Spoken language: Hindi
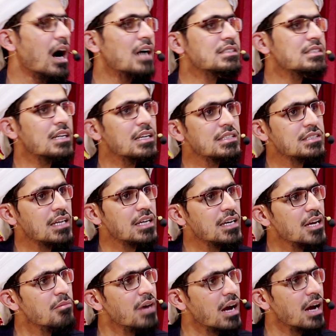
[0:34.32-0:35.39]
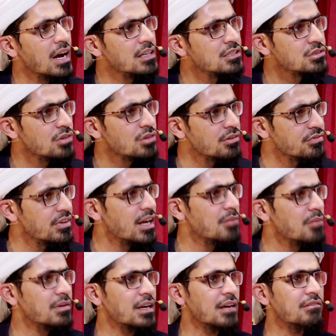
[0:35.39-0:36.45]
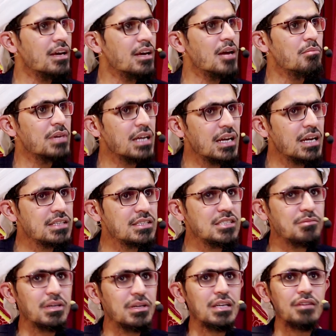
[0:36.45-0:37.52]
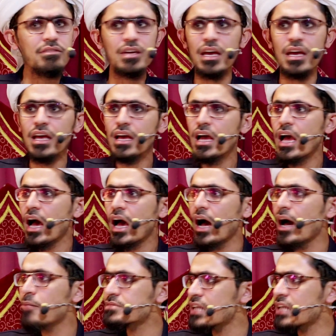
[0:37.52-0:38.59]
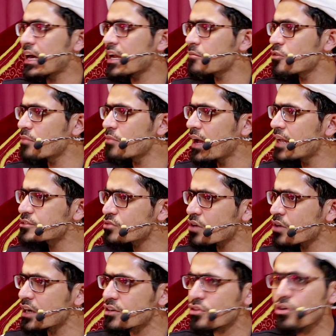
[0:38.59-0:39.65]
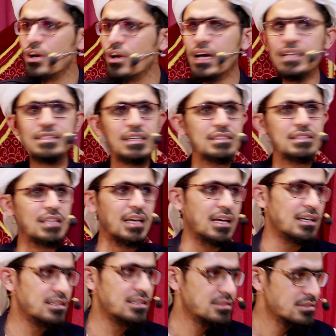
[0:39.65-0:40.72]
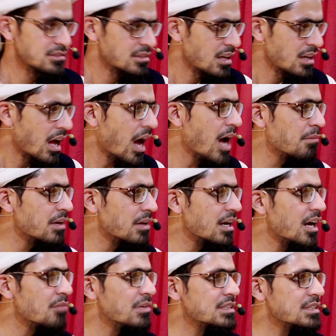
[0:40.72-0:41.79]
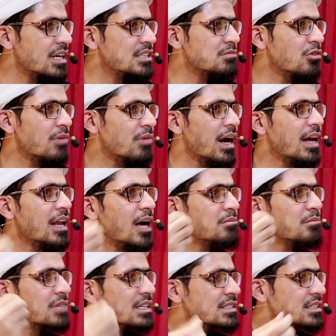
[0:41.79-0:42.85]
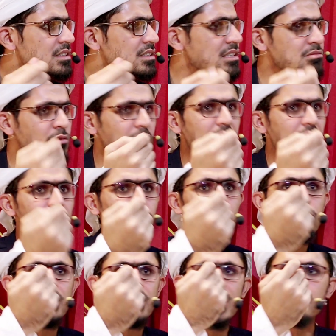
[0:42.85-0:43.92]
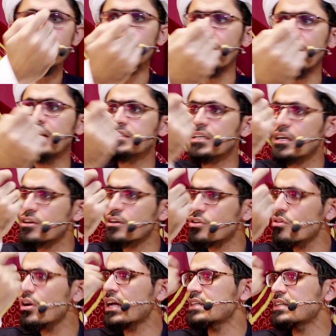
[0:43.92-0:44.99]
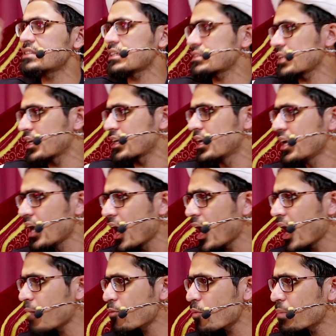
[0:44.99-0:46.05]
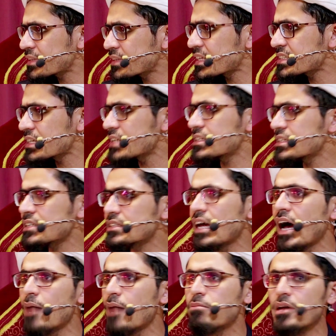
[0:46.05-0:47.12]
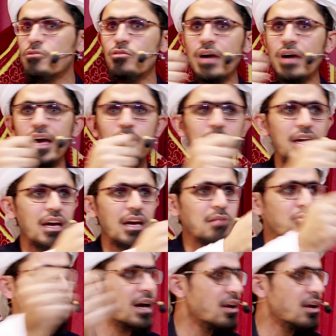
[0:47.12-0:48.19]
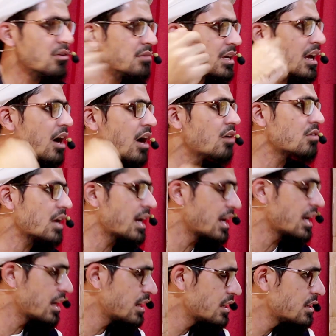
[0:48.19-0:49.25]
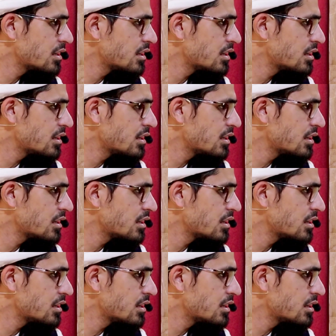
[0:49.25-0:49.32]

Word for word: आजकल इसके लिए बाकायदा सॉफ्टवेयर बने हुए एप्लीकेशंस बनी हुई है आप सारे मोबाइल्स को कंट्रोल कर सकते हैं आपके घर में दस मोबाइल हैं आप दस के दस मोबाइल को अपने एक मोबाइल से कंट्रोल कर सकते हैं आपको पता चल सकता है आपके मोबाइल में कि इन मोबाइलों में क्या हो रहा है